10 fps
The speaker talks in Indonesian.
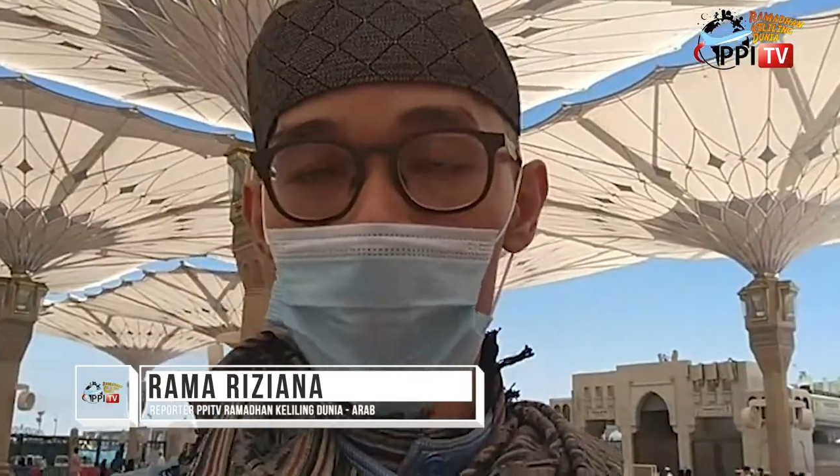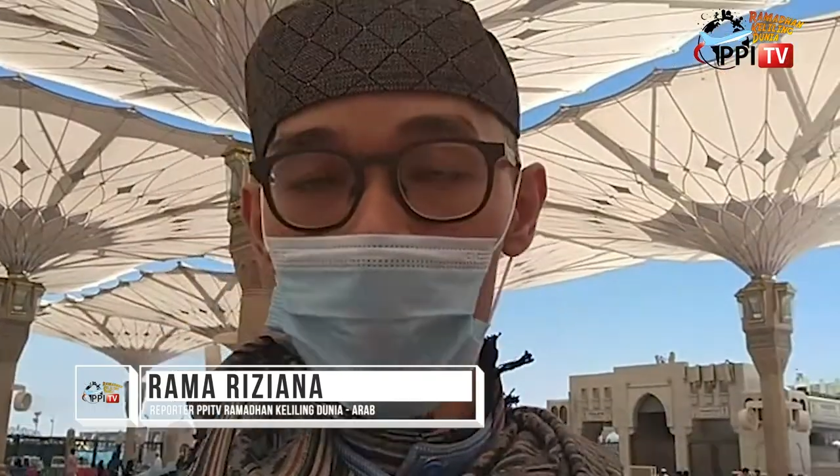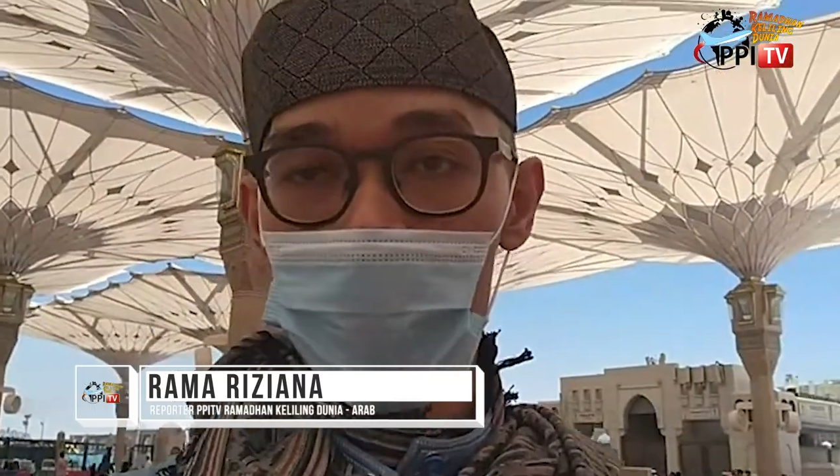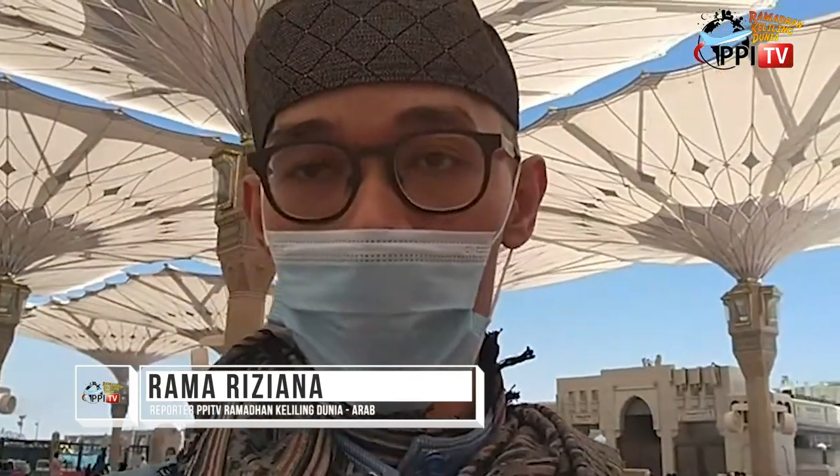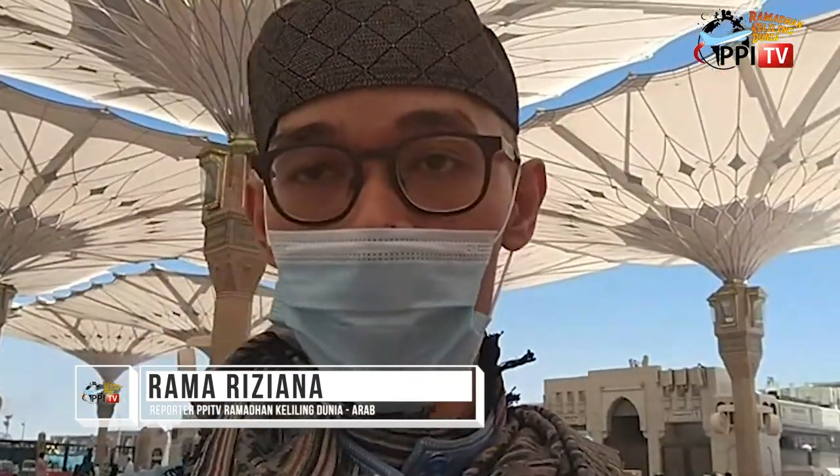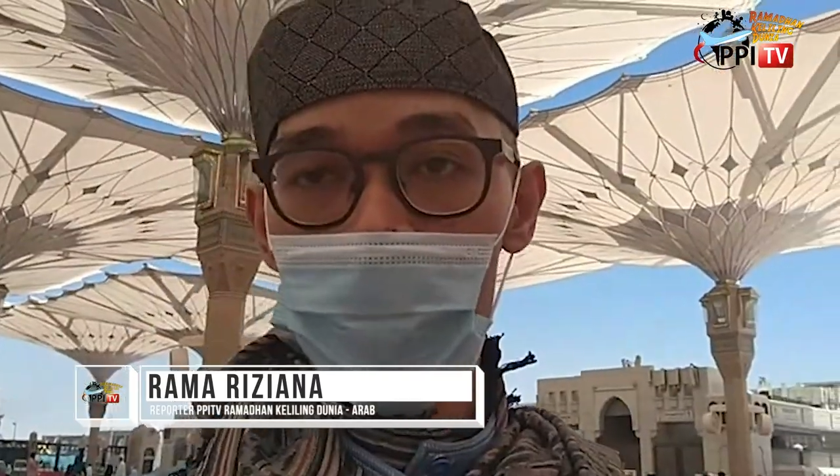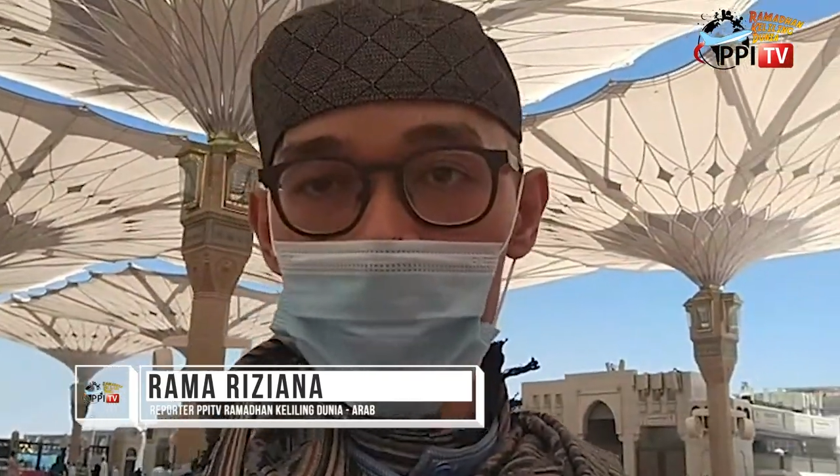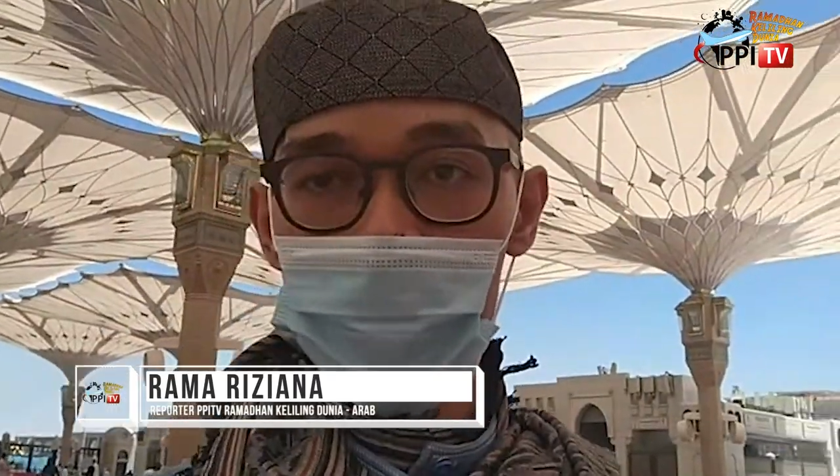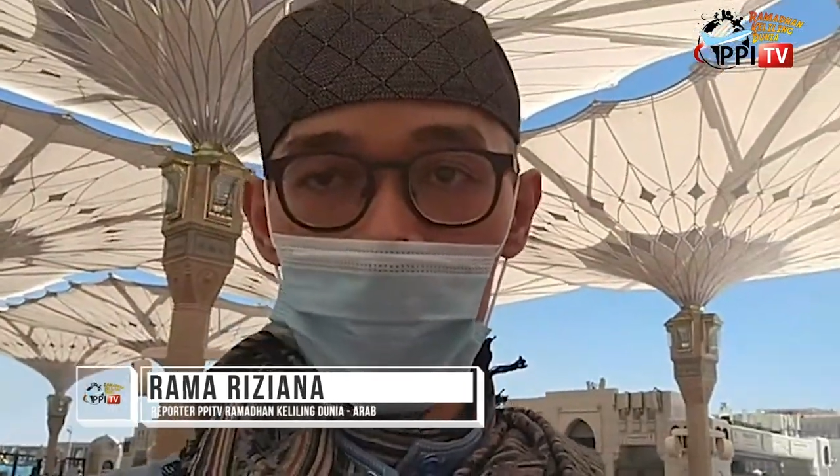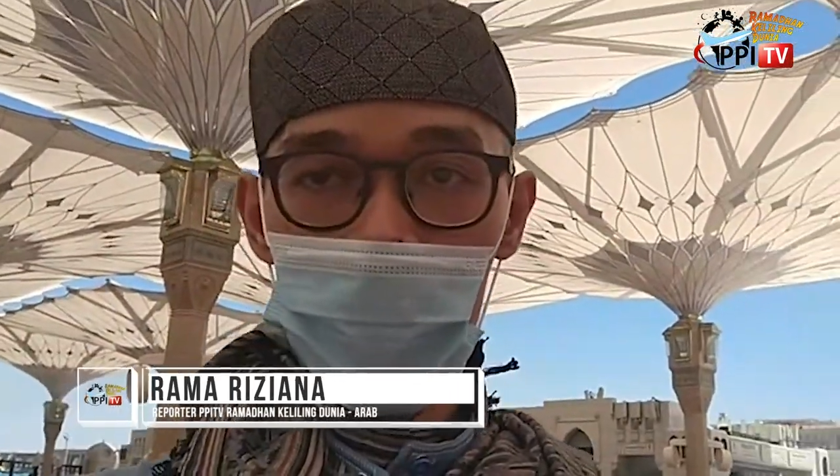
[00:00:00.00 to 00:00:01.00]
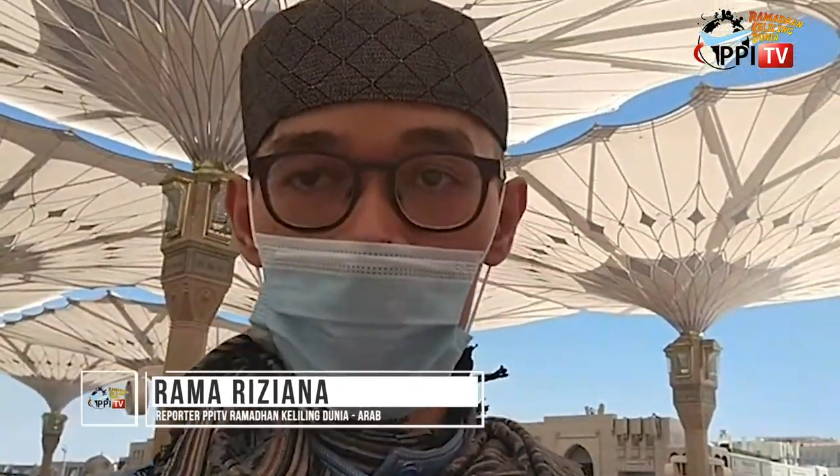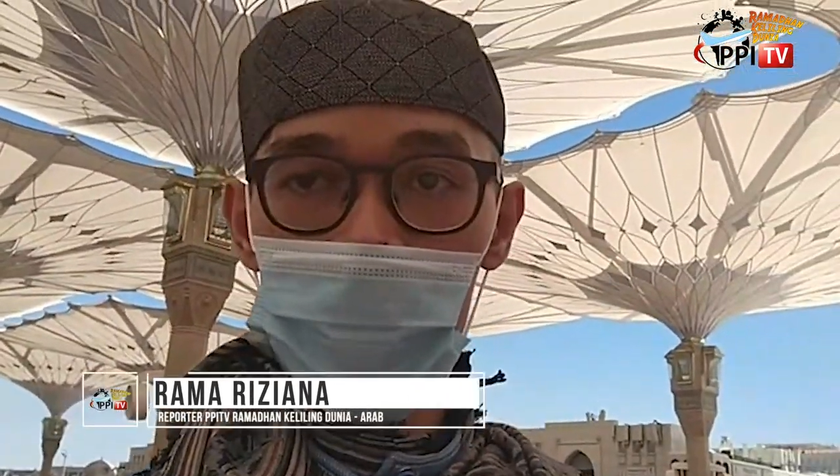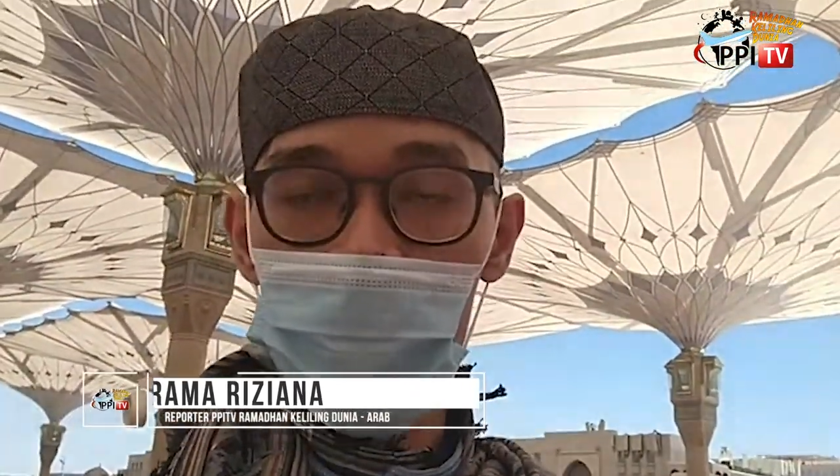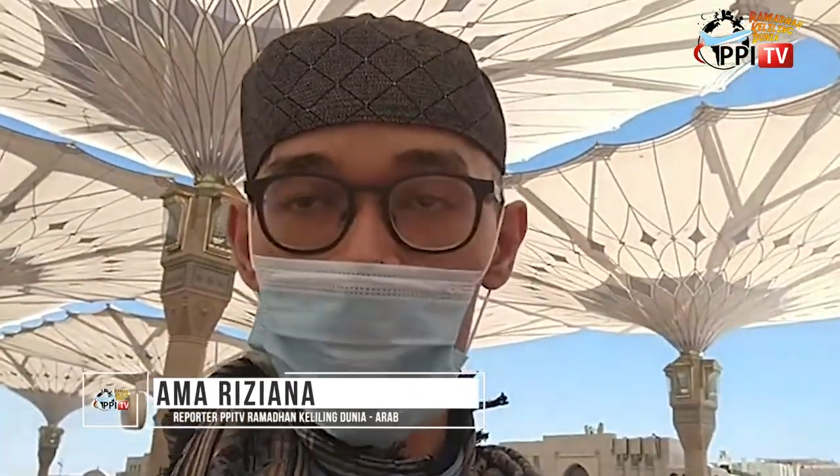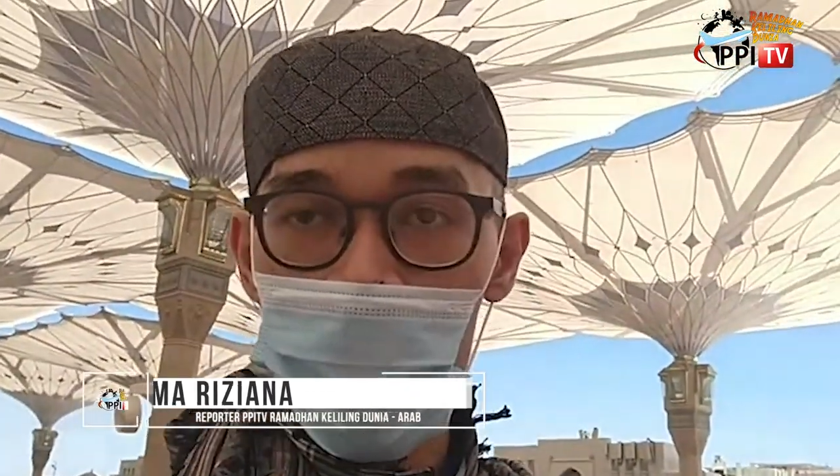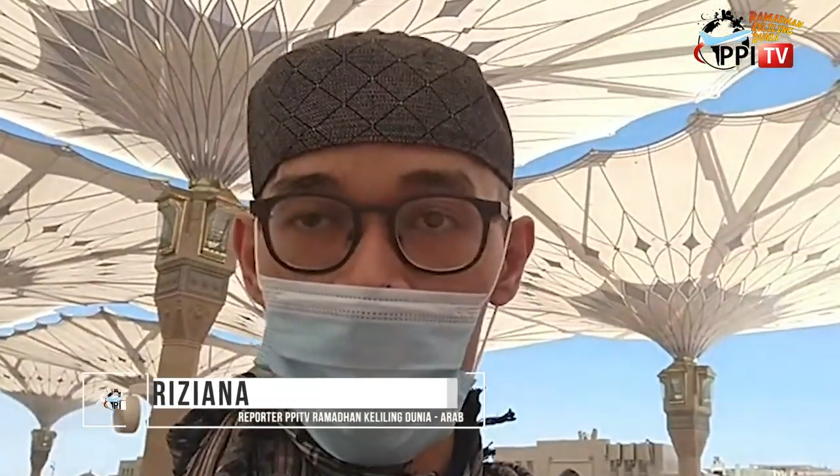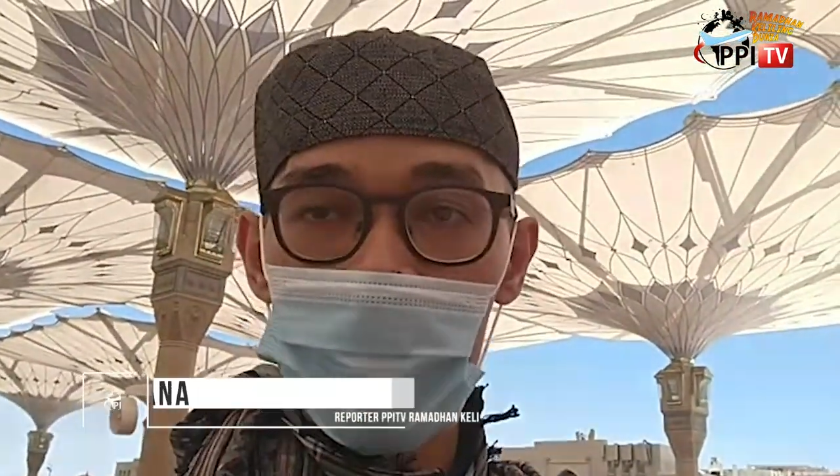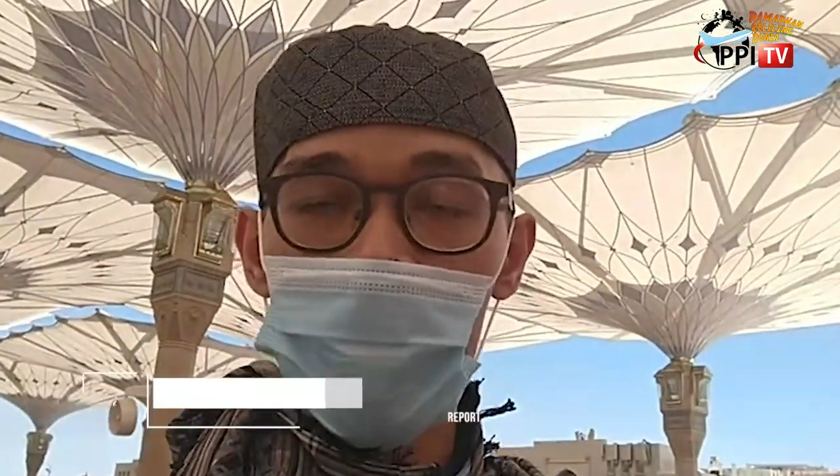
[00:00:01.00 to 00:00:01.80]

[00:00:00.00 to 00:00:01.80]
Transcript: program acara Lebaran